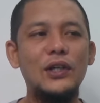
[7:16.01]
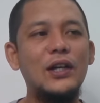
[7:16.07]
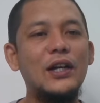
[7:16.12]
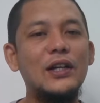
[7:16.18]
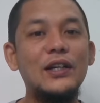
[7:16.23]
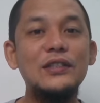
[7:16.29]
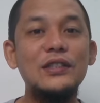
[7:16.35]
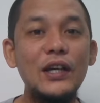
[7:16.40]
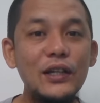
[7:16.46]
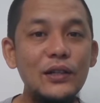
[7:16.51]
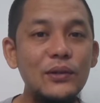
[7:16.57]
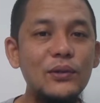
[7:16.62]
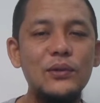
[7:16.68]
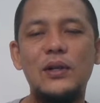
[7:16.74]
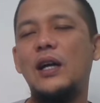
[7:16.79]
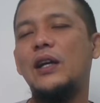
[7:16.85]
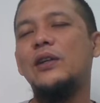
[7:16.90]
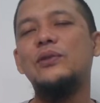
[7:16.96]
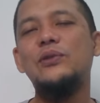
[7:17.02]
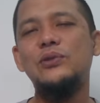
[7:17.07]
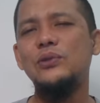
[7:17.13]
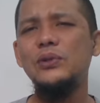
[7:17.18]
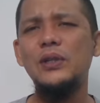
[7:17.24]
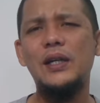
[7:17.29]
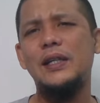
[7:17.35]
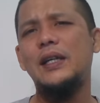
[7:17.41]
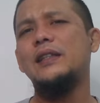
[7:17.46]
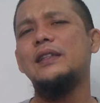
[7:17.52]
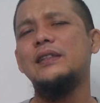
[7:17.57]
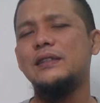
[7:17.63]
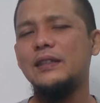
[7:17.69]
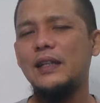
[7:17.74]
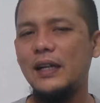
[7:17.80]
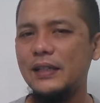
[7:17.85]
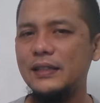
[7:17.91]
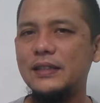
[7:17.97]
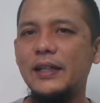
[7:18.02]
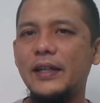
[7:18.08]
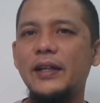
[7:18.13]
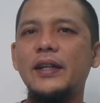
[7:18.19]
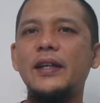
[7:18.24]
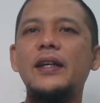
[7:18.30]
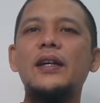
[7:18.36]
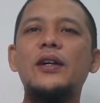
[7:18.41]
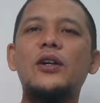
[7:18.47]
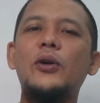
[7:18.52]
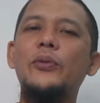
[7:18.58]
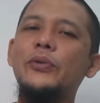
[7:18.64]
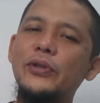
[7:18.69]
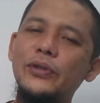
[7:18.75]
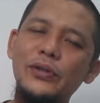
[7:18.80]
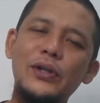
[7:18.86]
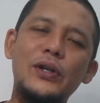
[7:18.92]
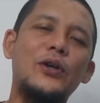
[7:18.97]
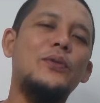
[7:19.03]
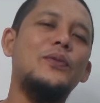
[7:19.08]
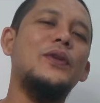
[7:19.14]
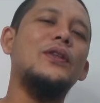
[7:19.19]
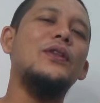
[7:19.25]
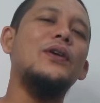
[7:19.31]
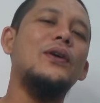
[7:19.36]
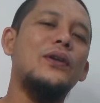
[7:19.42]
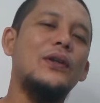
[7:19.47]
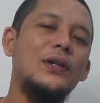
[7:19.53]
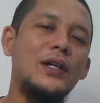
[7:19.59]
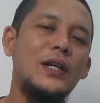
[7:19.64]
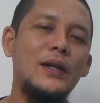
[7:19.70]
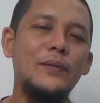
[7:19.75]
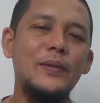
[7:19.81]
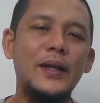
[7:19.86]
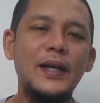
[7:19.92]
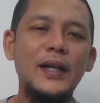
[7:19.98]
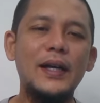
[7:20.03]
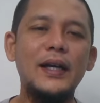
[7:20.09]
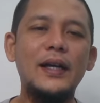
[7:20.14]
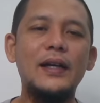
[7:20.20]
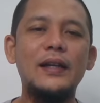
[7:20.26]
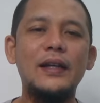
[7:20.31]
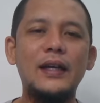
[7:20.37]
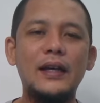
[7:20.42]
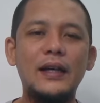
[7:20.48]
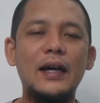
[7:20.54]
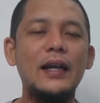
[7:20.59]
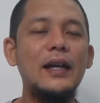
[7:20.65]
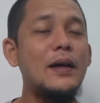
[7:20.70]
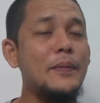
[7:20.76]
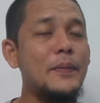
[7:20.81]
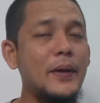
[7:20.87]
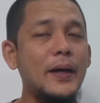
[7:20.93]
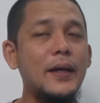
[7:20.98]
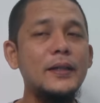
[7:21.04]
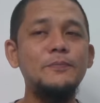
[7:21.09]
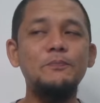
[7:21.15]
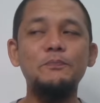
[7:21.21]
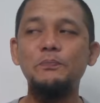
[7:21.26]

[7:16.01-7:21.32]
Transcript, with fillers: rasain lu nggak gitu juga ya terserah aja Kompetitornya kompetitor orderan mereka nah kenapa